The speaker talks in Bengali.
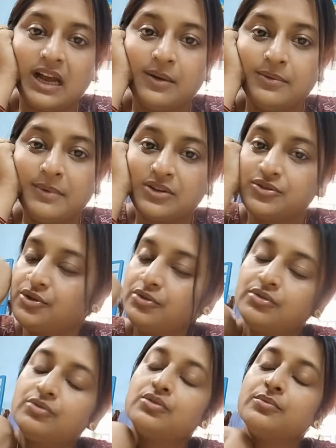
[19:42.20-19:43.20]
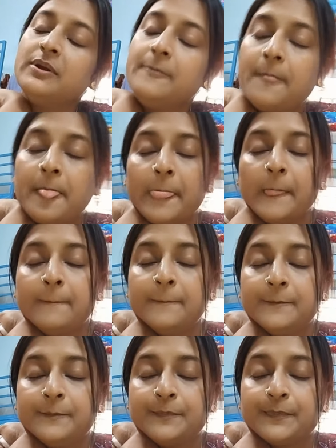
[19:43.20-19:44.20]
দেখাবো মাংস যখন করবে
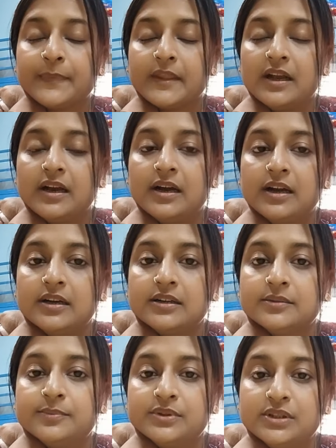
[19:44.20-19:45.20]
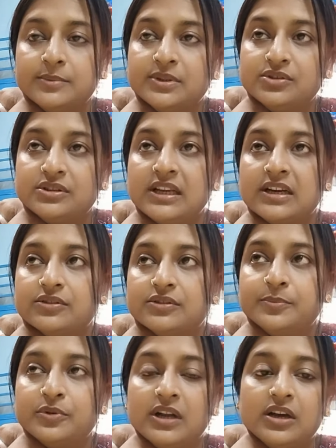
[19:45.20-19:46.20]
আর প্রত্যেক বছর দেখো
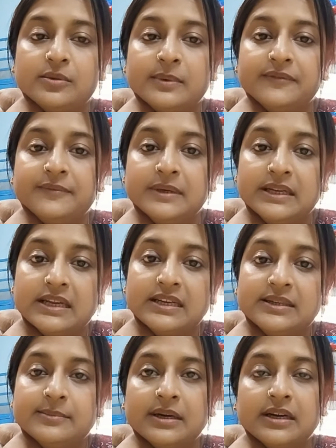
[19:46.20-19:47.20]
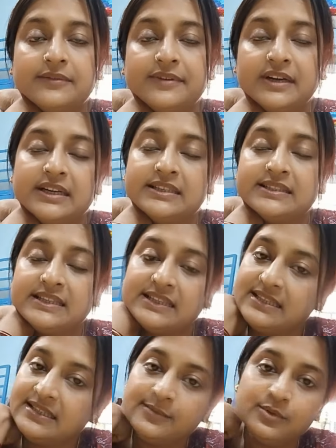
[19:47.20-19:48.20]
পোলাও বা বিরিয়ানি বা ফ্রাইড রাইস এই
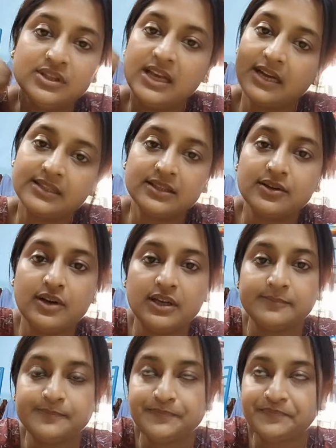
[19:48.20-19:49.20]
তিনটের মধ্যে একটা হয়